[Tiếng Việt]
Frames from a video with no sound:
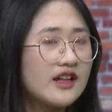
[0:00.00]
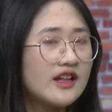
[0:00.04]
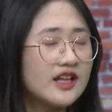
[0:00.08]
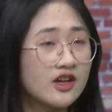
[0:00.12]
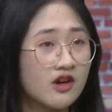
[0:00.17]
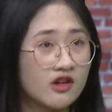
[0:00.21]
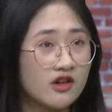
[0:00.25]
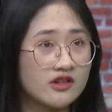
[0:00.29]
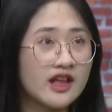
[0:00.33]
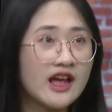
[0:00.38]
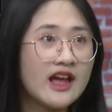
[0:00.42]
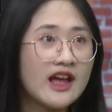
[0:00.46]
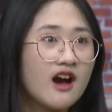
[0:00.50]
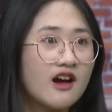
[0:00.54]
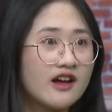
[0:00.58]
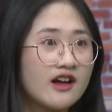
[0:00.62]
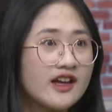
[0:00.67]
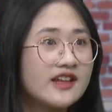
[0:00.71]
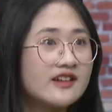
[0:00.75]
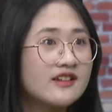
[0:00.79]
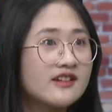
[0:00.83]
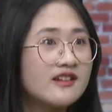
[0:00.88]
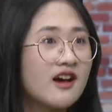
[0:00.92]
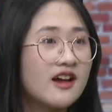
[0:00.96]
thì có thể ở
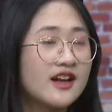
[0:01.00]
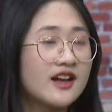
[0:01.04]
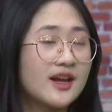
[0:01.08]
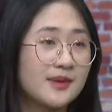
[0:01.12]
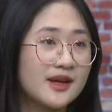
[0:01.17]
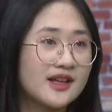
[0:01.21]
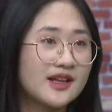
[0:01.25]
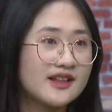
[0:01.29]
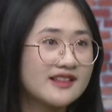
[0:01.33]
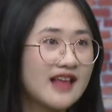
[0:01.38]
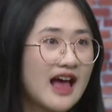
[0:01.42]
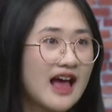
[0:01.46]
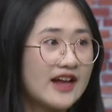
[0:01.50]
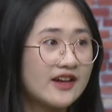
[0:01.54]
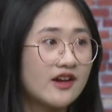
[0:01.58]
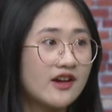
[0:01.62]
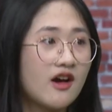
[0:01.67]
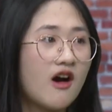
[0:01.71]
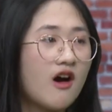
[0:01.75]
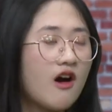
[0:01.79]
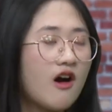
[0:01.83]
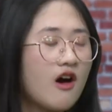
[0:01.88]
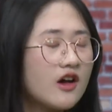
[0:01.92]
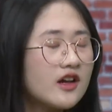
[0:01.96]
hiện thời điểm hiện tại
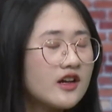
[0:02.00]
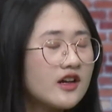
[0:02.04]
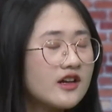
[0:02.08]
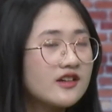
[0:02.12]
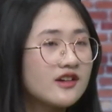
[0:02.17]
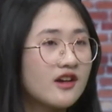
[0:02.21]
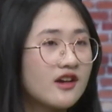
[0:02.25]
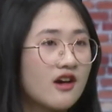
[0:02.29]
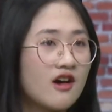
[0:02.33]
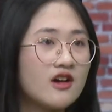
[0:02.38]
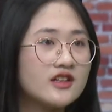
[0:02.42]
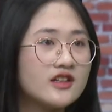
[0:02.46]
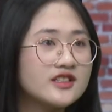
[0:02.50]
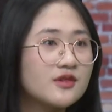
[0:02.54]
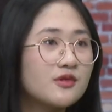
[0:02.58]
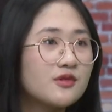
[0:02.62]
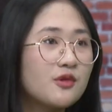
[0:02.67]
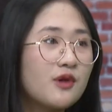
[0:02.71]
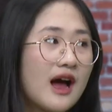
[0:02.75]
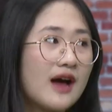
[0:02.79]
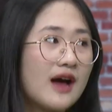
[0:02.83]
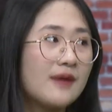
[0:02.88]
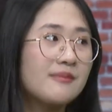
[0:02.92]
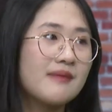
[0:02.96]
nó hot, nó hot trong
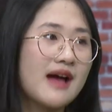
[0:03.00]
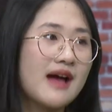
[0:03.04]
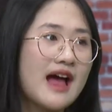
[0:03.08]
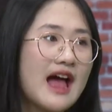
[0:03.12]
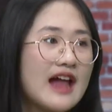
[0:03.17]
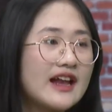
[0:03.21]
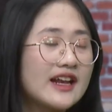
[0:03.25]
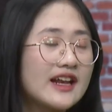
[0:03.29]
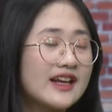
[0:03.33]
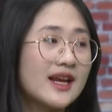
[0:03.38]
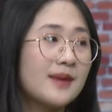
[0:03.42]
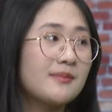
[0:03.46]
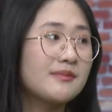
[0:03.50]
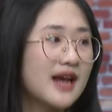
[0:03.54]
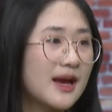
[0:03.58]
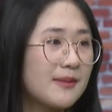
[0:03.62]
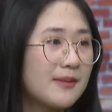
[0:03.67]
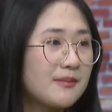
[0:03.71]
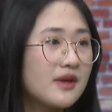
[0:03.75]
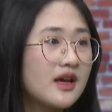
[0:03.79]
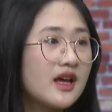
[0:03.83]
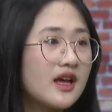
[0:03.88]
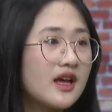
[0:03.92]
khoảng 3 đến 5 năm